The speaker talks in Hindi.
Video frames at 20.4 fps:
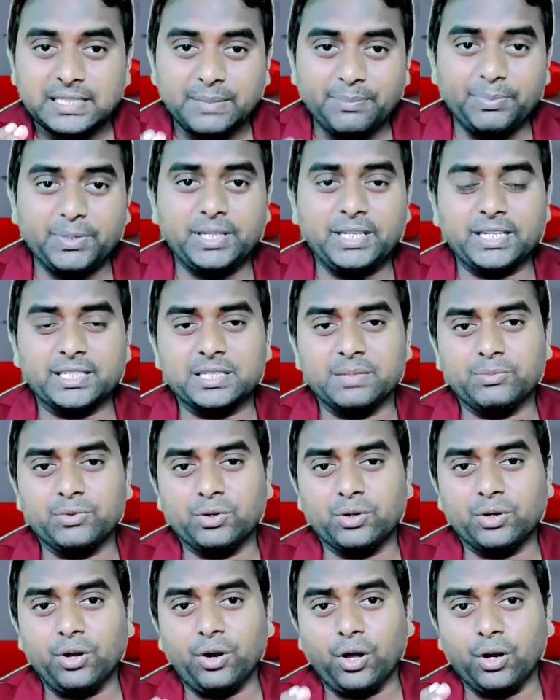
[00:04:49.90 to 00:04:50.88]
सिंपली ये
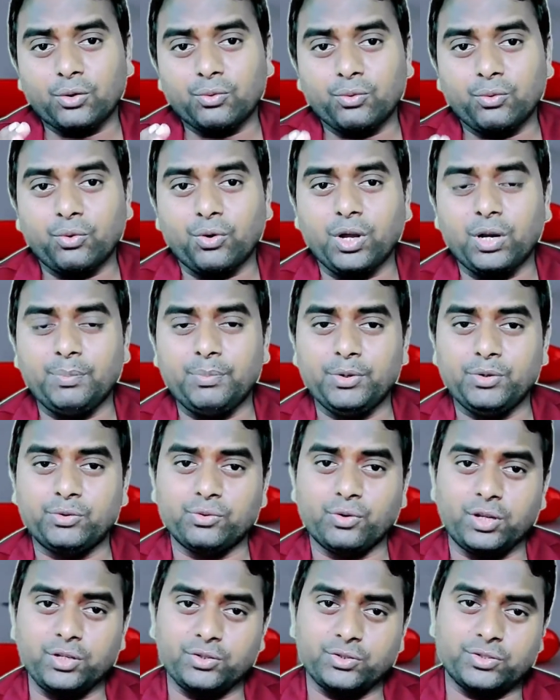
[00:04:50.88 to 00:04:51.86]
समझो कि अल्कोहल
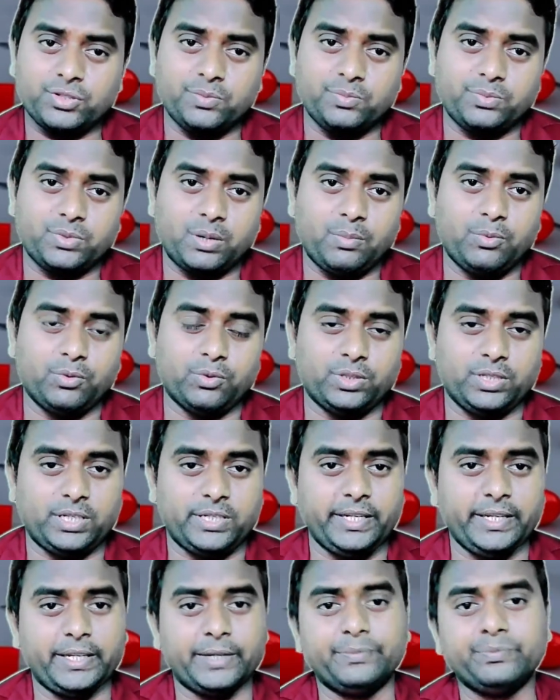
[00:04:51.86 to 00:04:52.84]
विड्रॉल जो सिम्टम होते
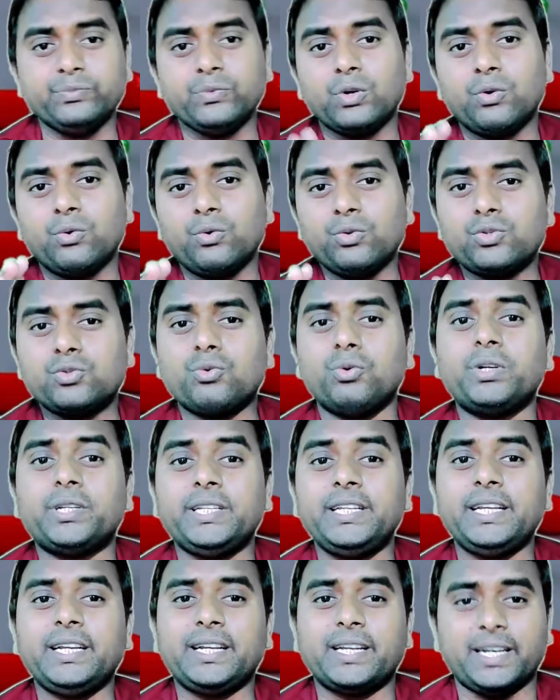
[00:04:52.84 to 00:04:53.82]
हैं ठीक है उसको
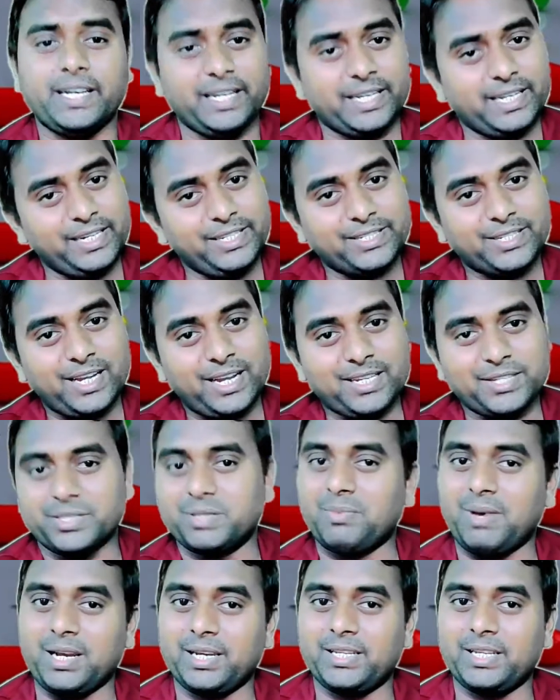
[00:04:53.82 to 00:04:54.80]
ठीक करने के लिए इसका
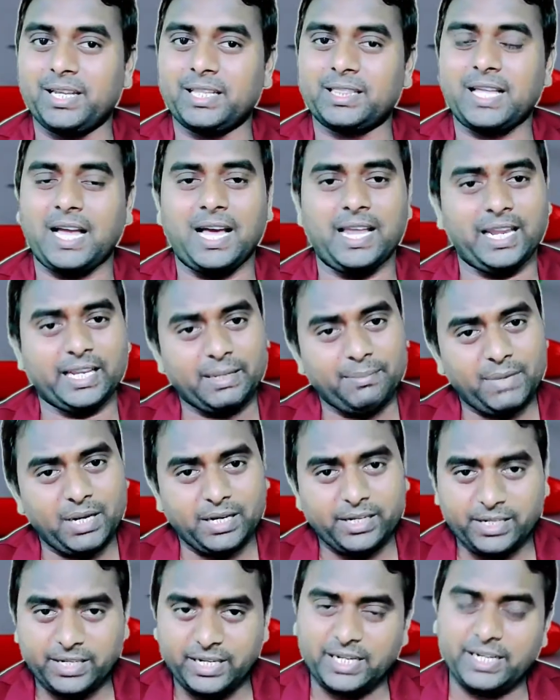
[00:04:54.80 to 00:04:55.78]
इस्तेमाल किया जाता है हालांकि
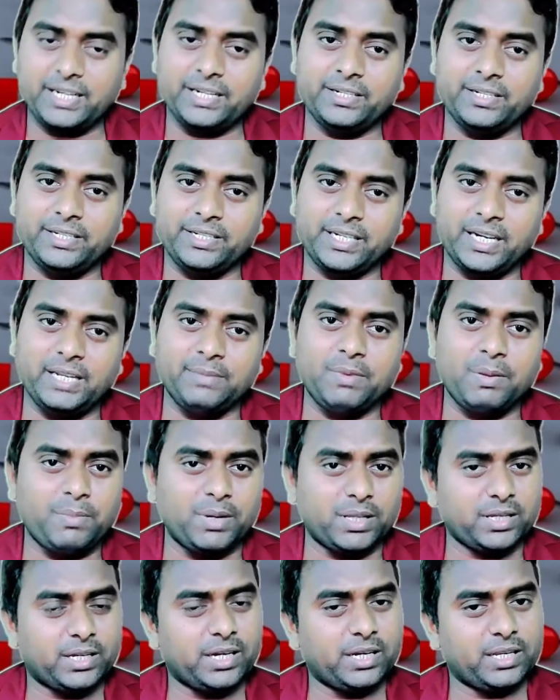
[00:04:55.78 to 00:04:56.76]
मैंने डिटेलिंग
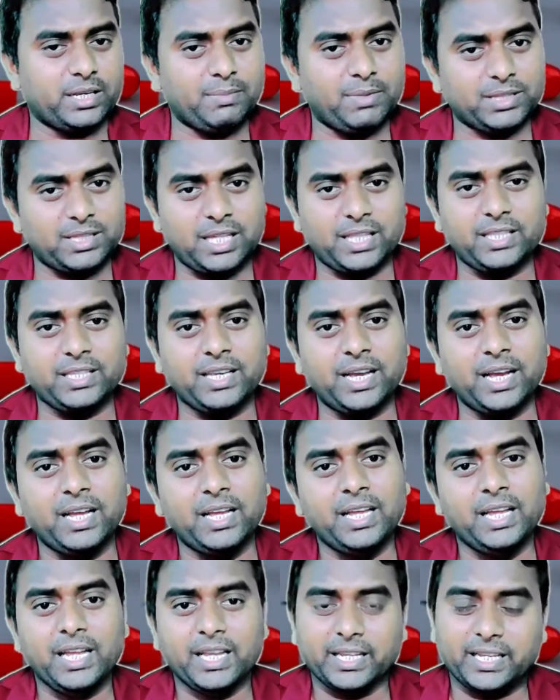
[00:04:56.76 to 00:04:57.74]
में करके बता दिया
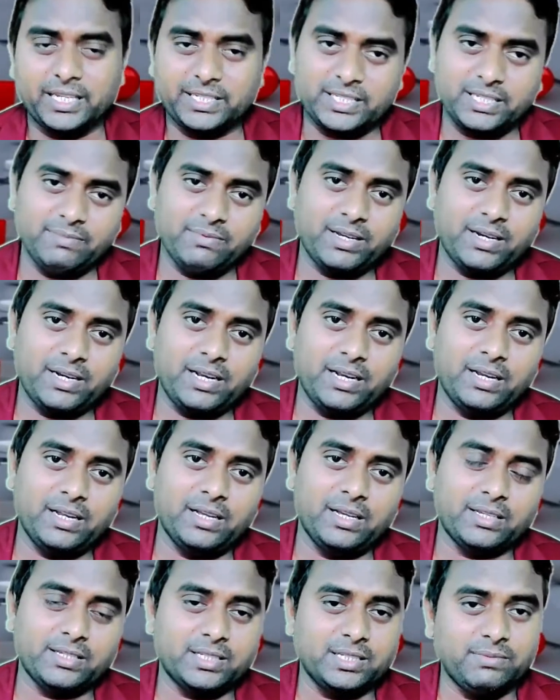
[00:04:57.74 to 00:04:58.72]
कि
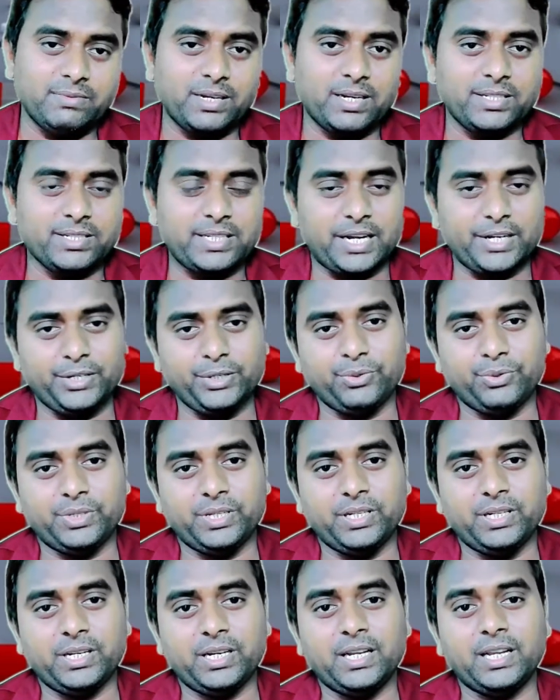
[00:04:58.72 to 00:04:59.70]
सीवर सीवर एंजाइटी को
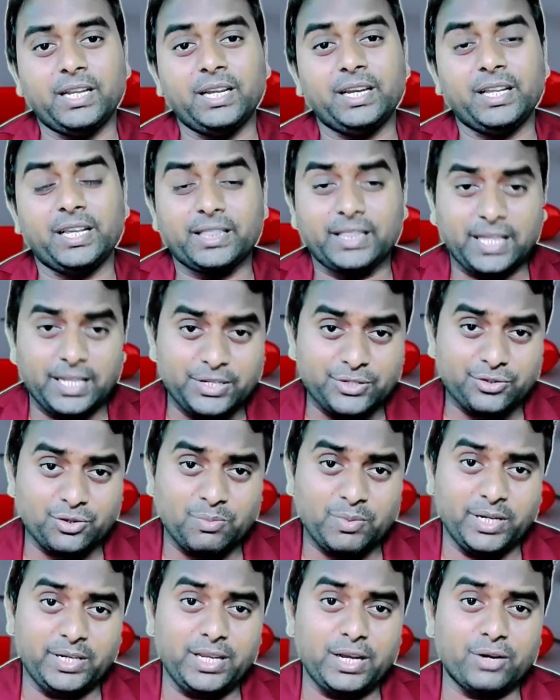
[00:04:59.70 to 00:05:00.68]
ठीक करने के लिए कहता है
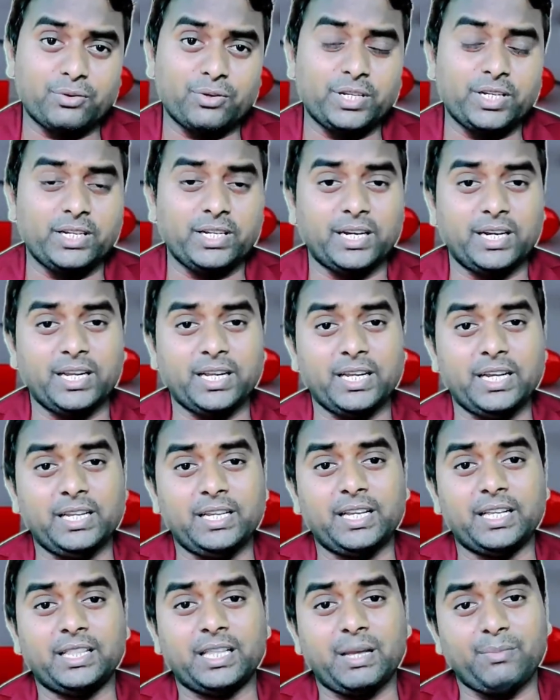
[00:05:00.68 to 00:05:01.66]
इंसोमिनिया को ठीक करने के
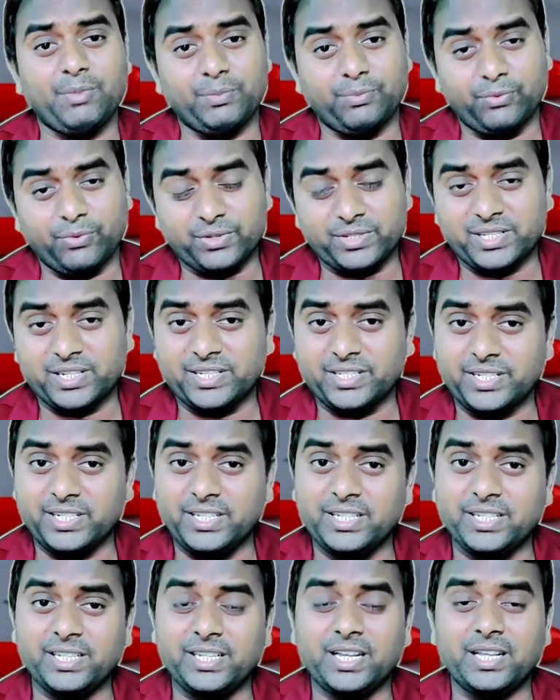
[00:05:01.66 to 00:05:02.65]
लिए कहता था बिफोर
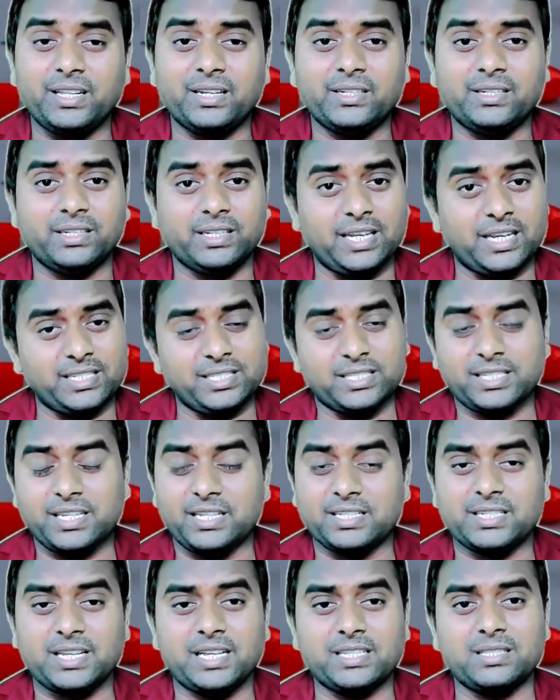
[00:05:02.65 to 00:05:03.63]
सर्जरी किया
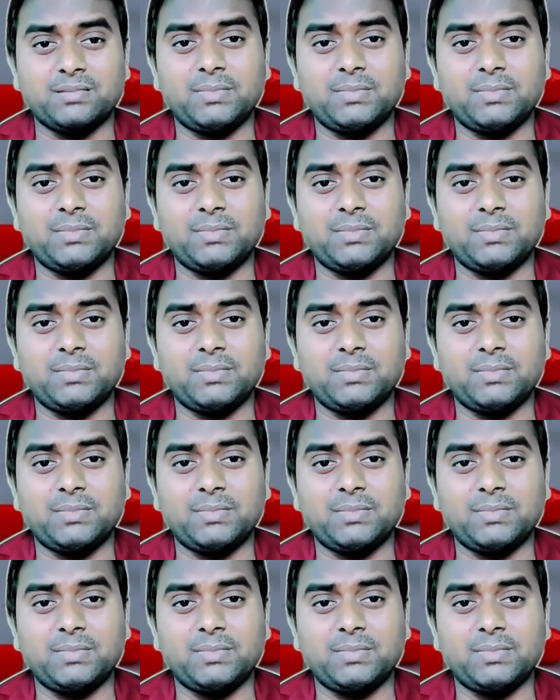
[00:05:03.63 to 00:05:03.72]
इसका